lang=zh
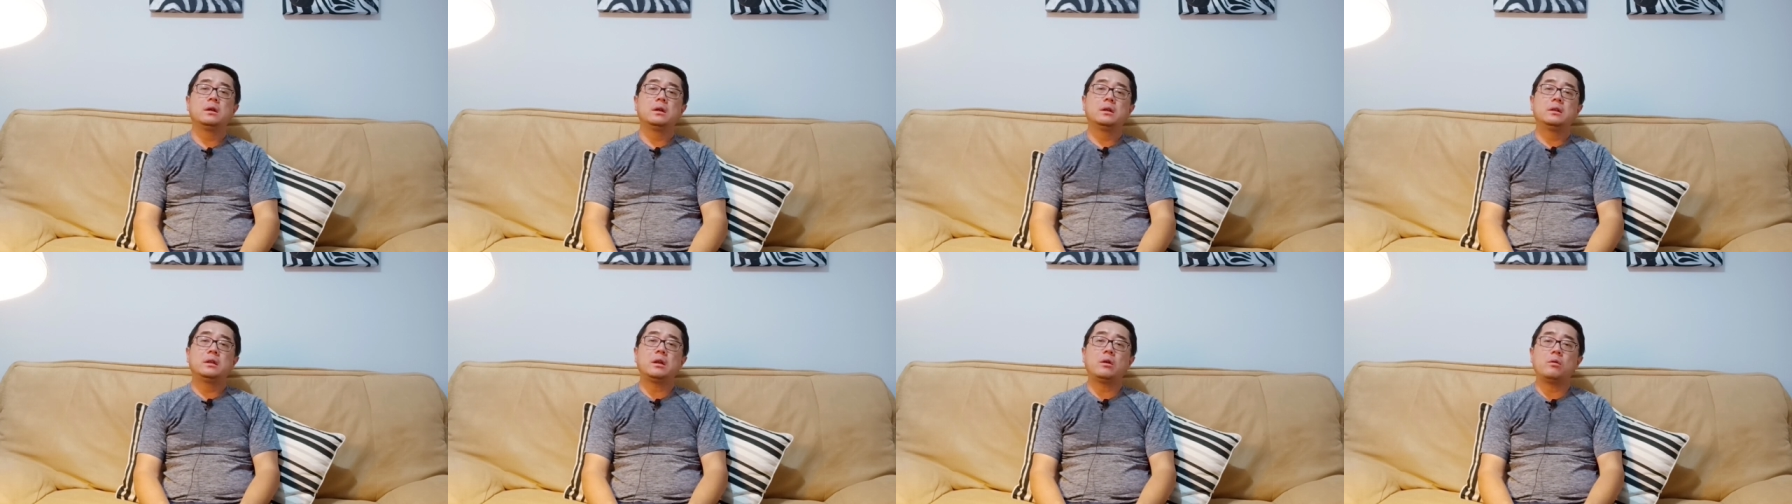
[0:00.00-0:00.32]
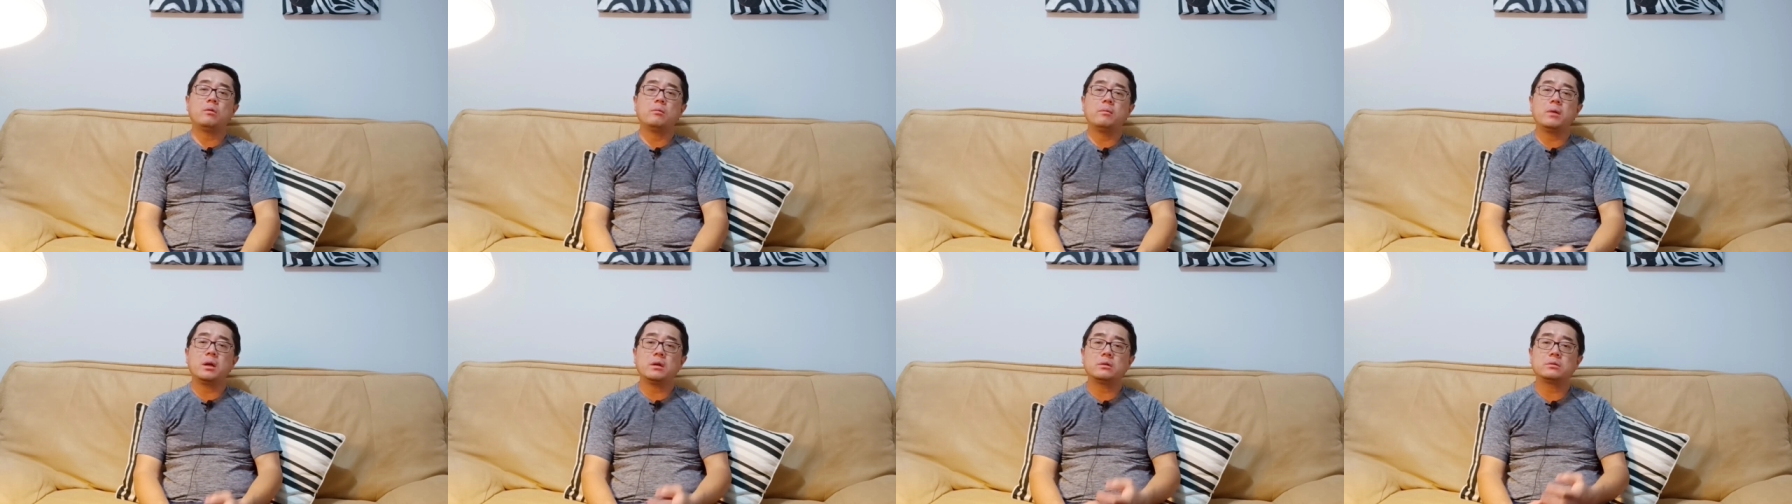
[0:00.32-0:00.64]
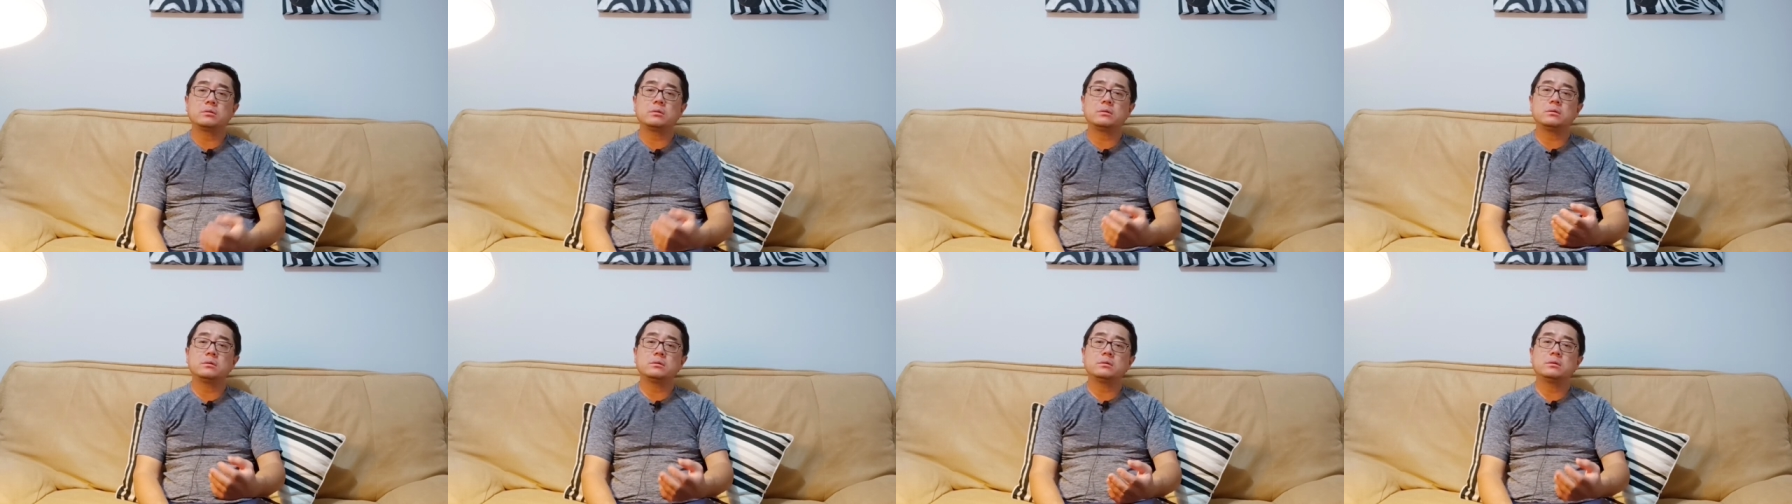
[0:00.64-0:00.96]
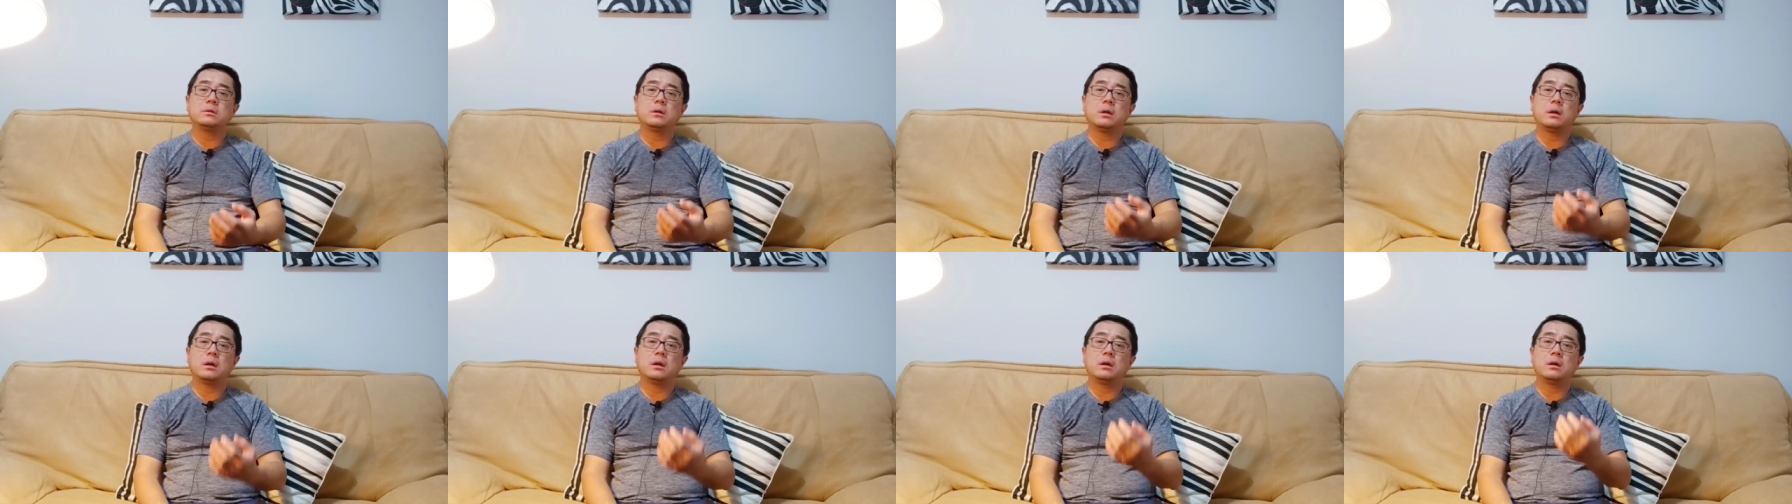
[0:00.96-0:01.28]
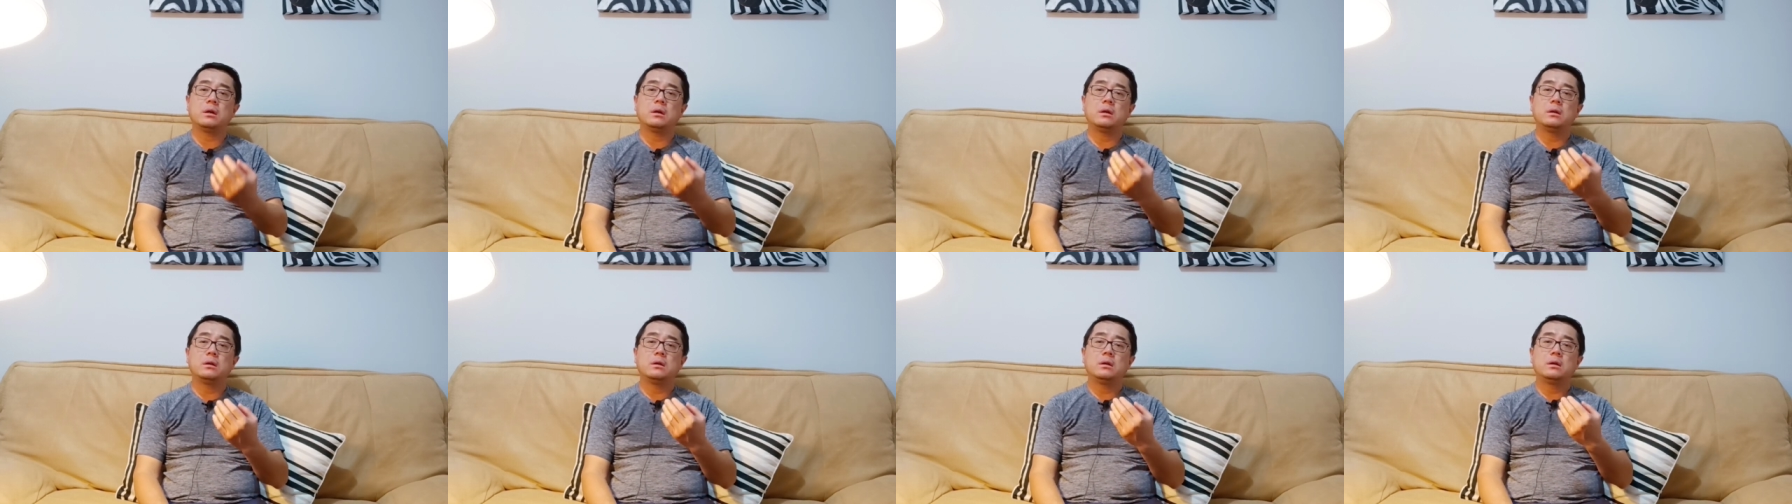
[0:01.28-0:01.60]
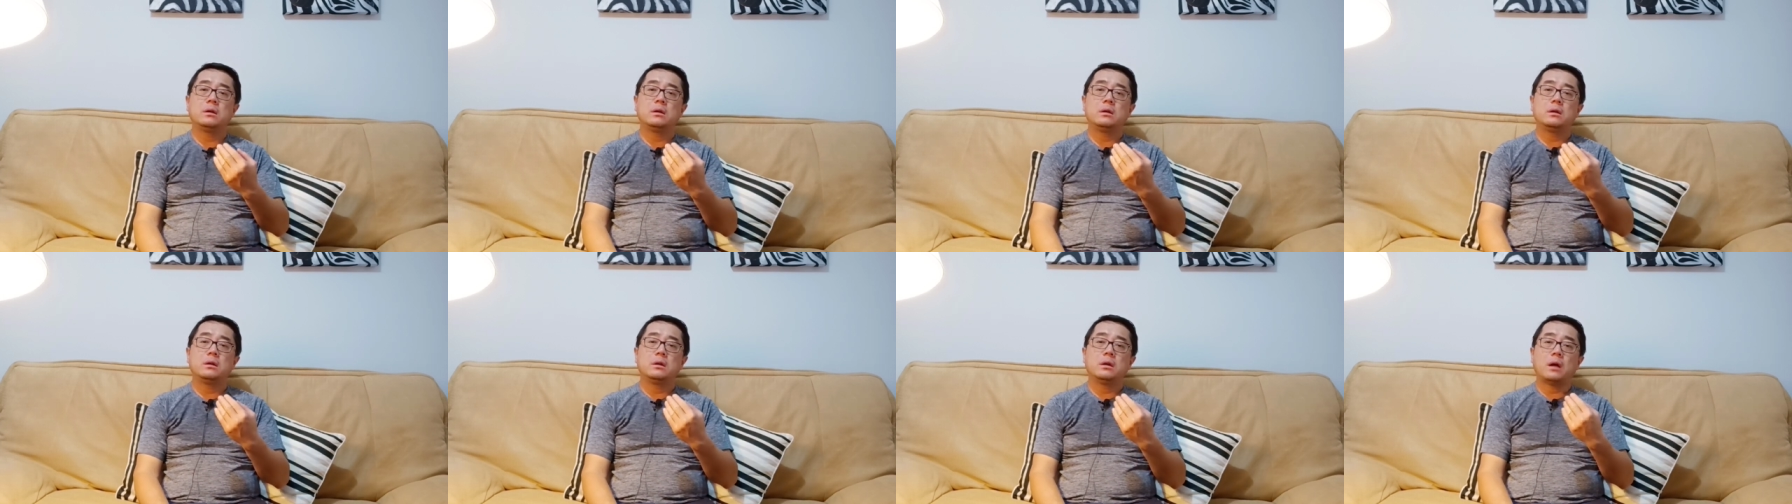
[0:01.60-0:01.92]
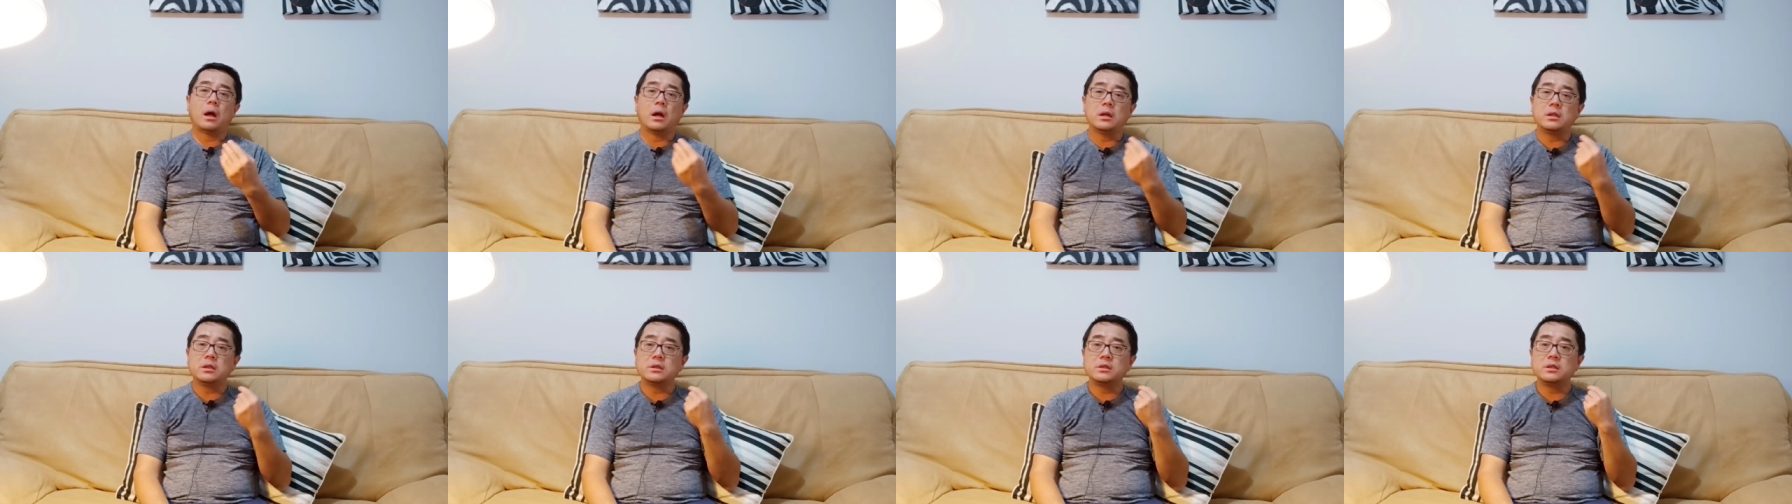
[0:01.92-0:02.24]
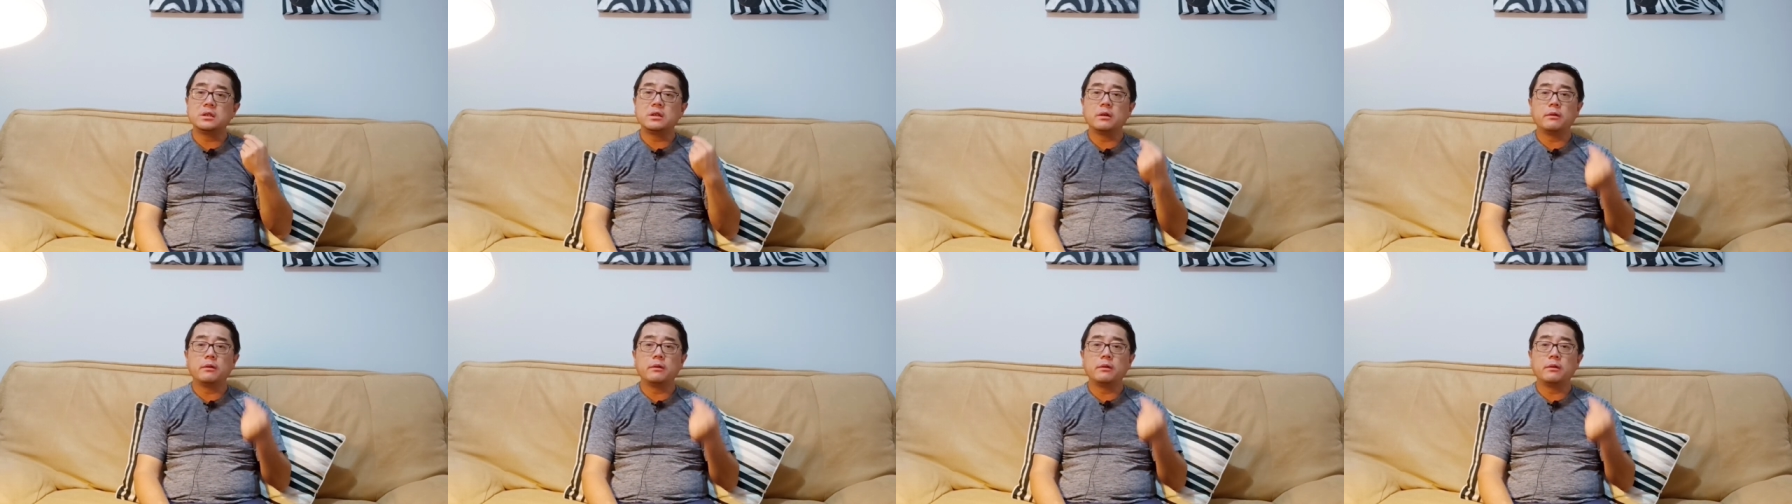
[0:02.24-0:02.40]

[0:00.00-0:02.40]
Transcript: 那我们要说啊，而且是一个